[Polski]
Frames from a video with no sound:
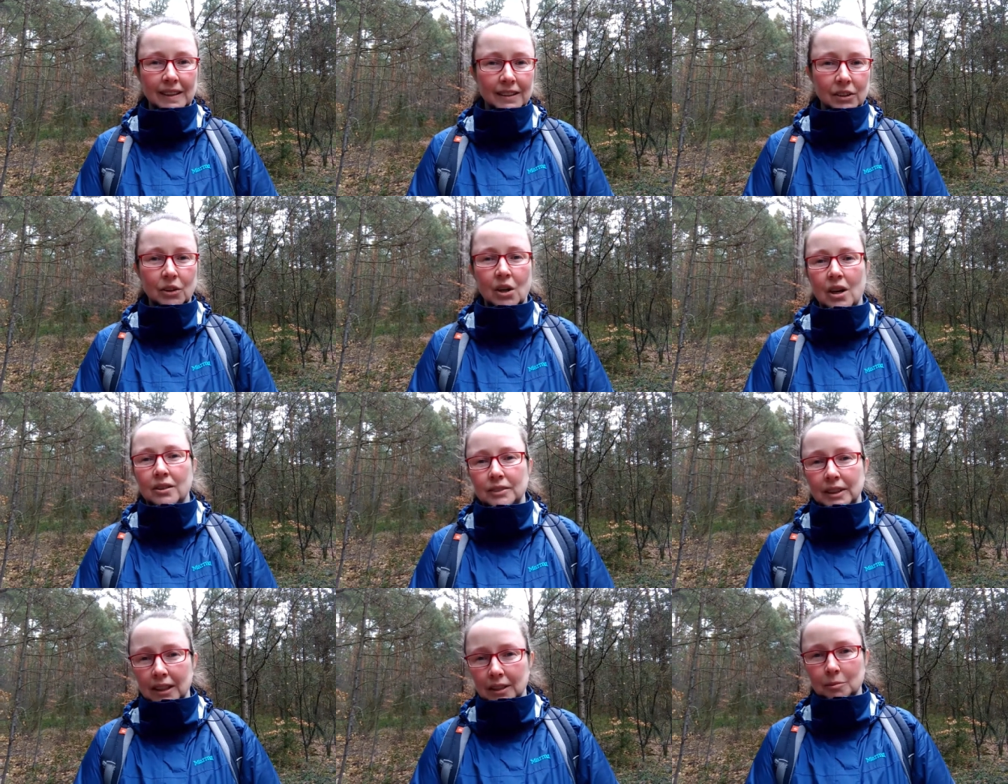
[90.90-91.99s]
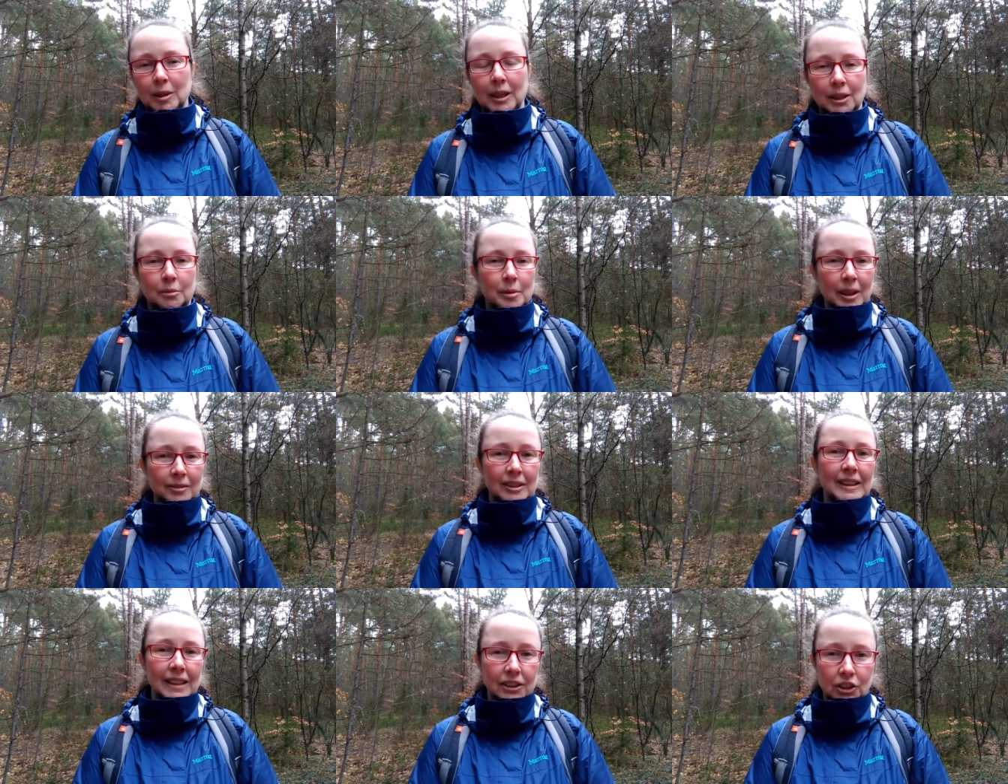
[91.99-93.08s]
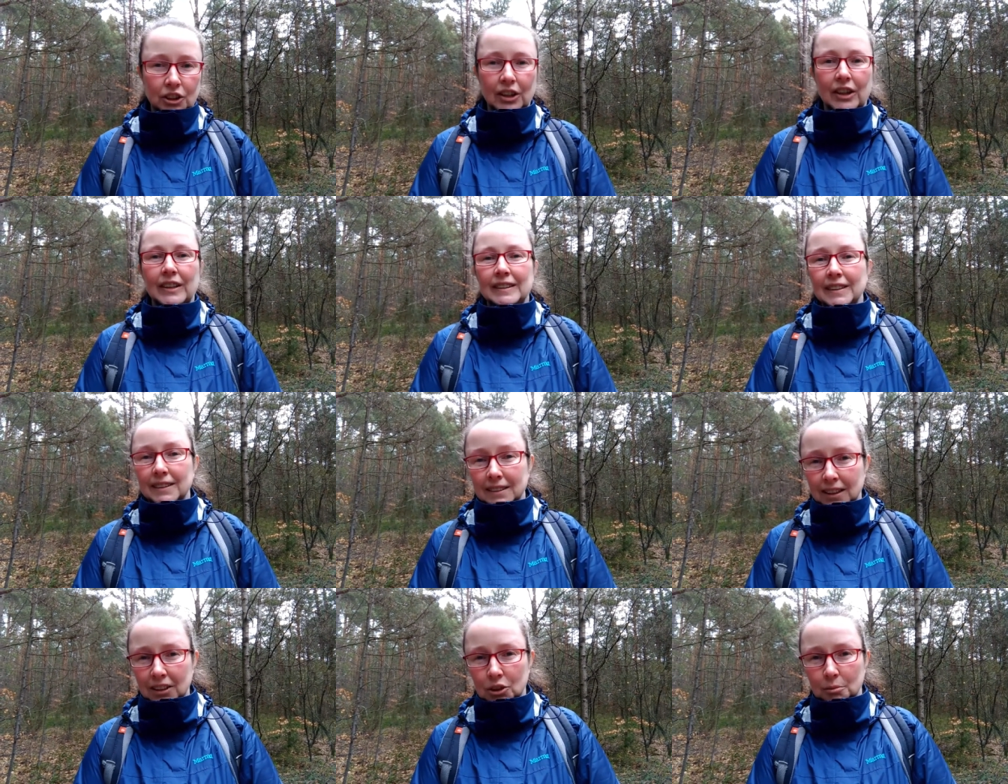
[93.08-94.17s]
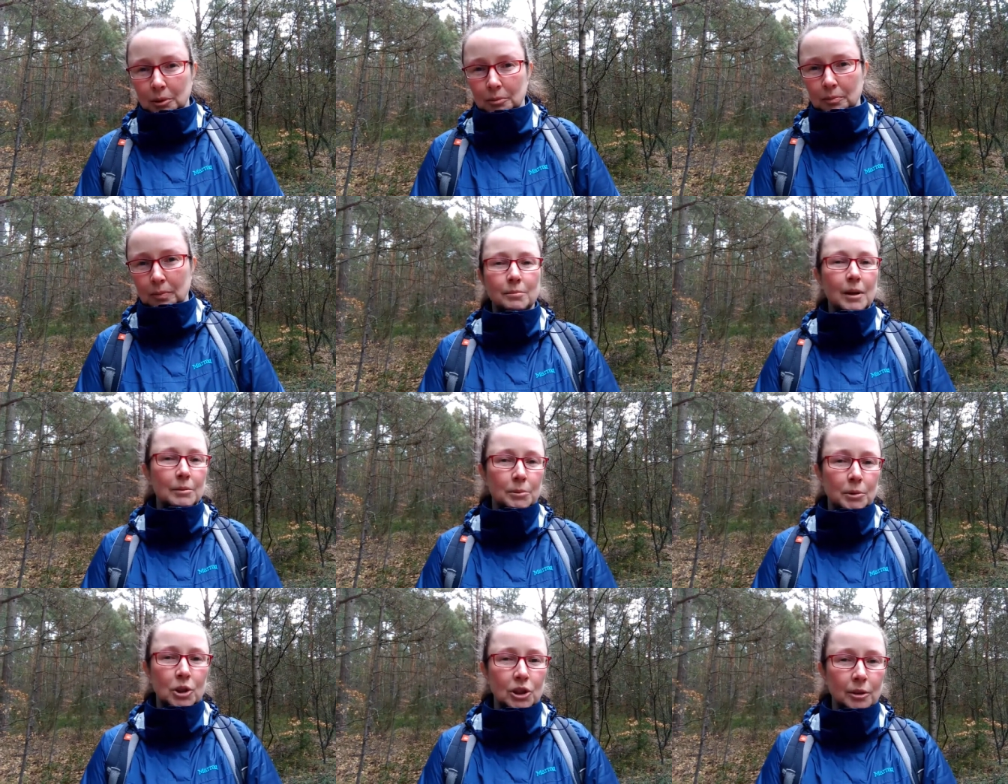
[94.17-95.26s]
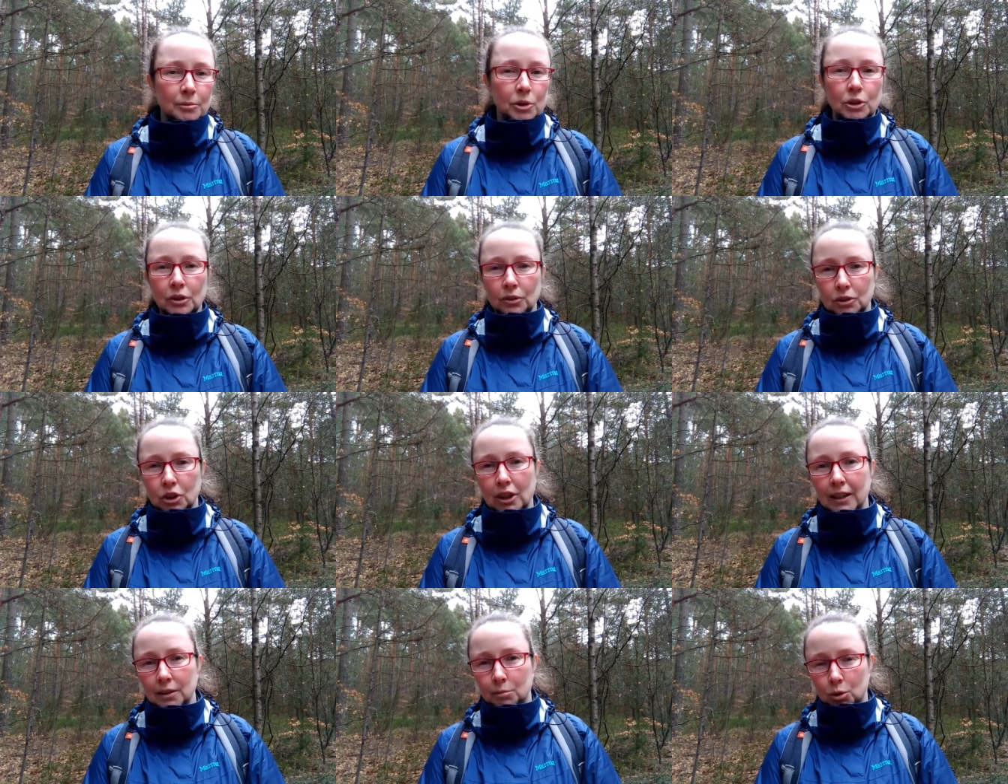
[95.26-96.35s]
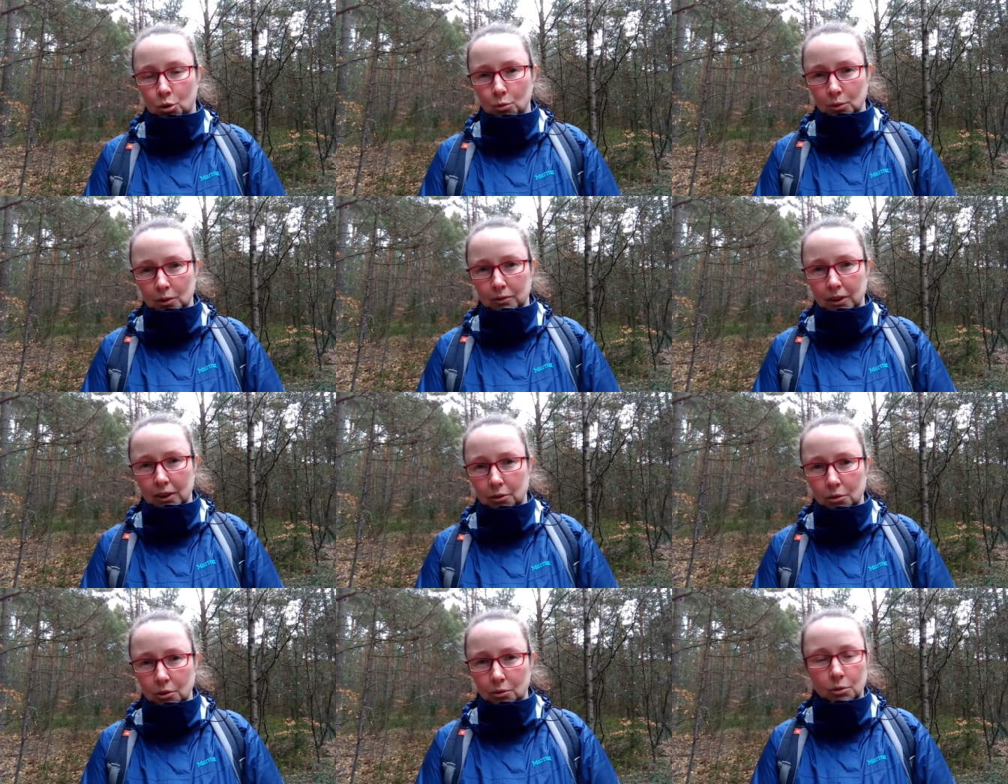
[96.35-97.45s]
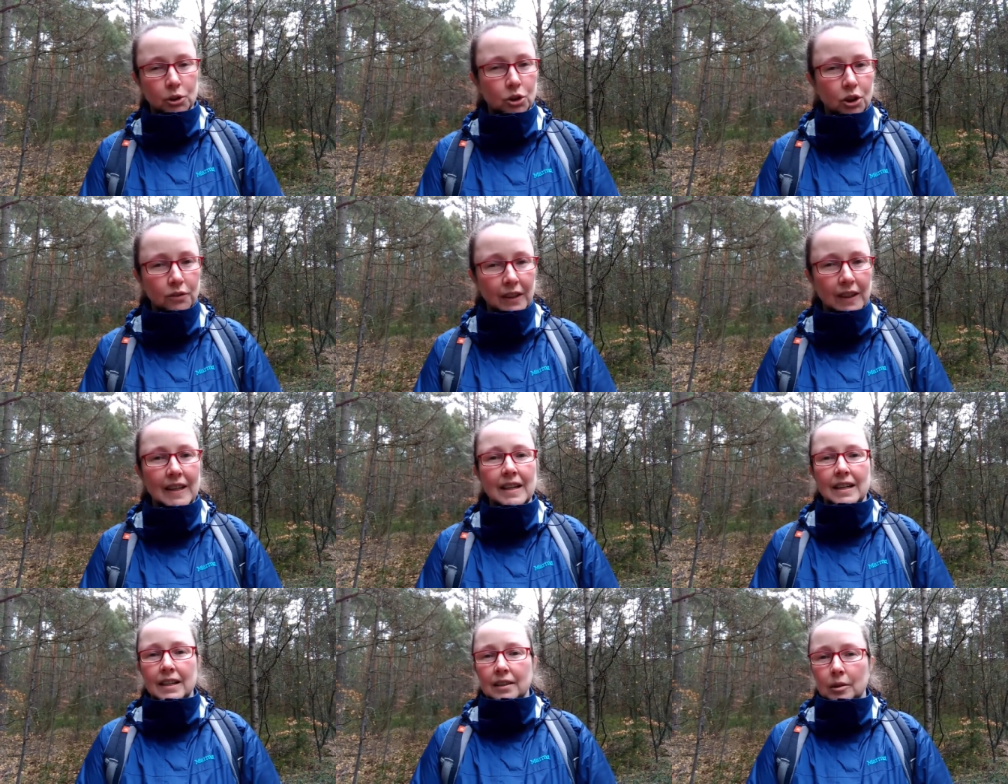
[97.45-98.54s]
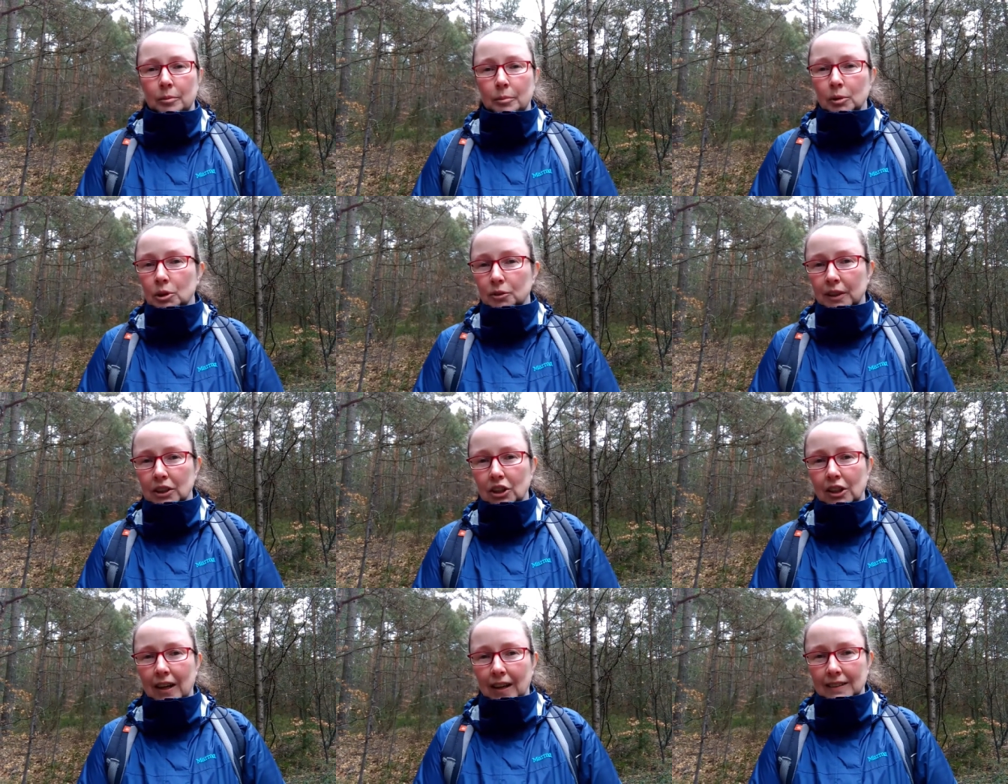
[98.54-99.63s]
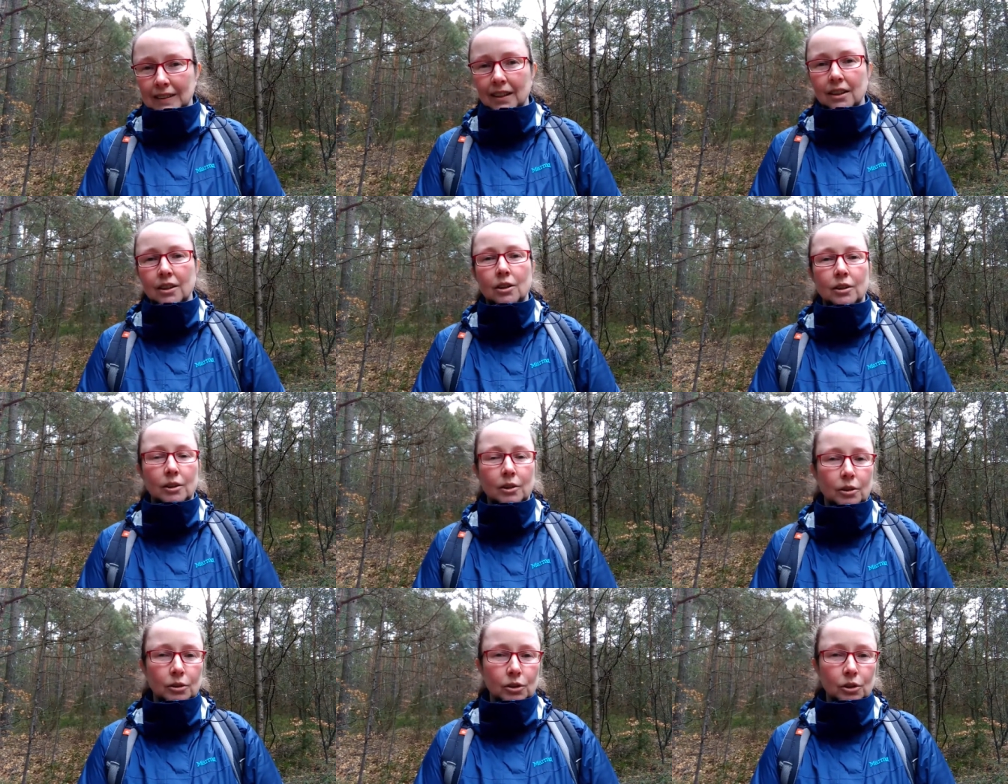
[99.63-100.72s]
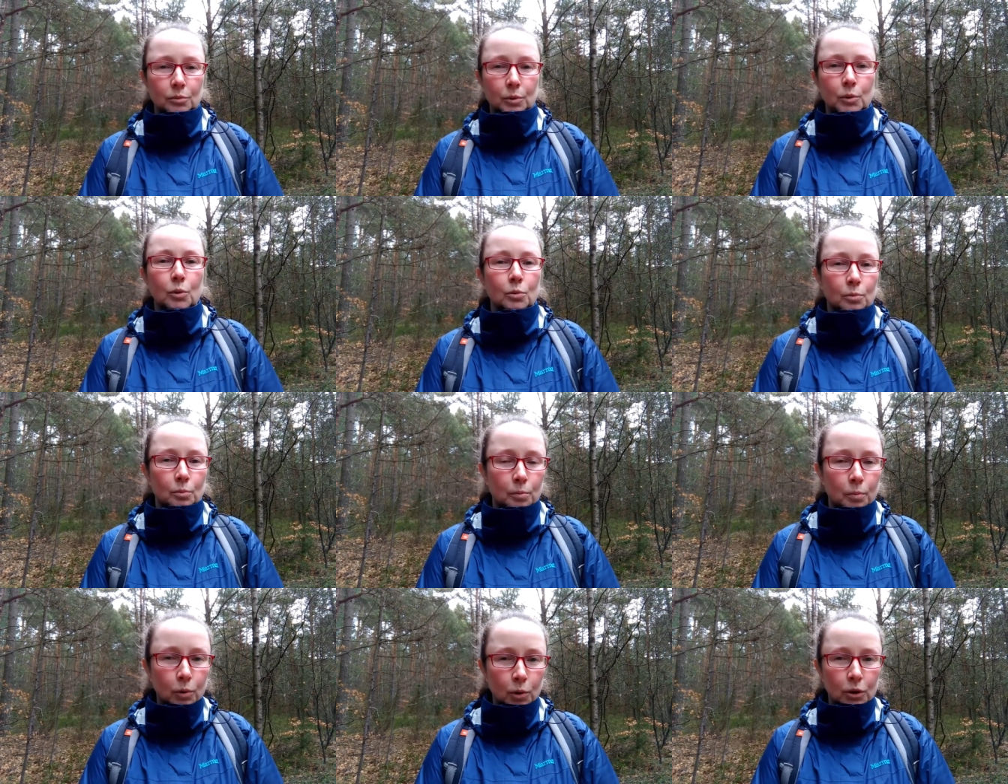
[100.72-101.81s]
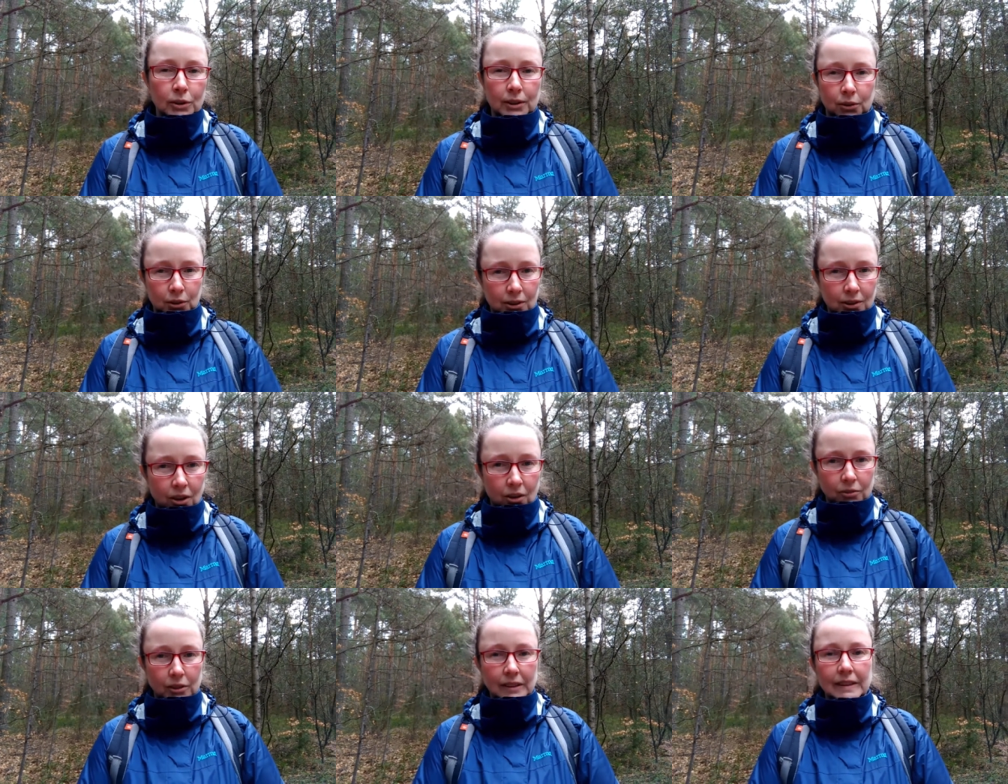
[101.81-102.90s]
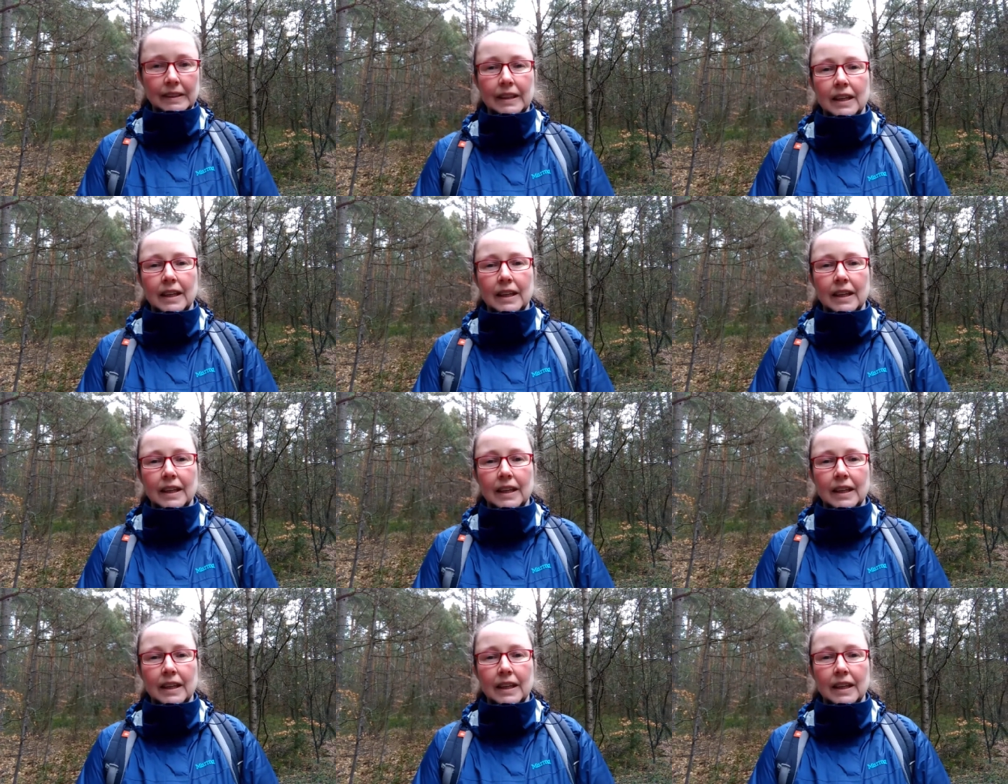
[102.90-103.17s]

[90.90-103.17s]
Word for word: na to, w jakim tak naprawdę lesie jesteśmy. Mamy przyjemność, idąc szlakiem żółtym w kierunku Ryczowa, podziwiać las y, typu bór sosnowy.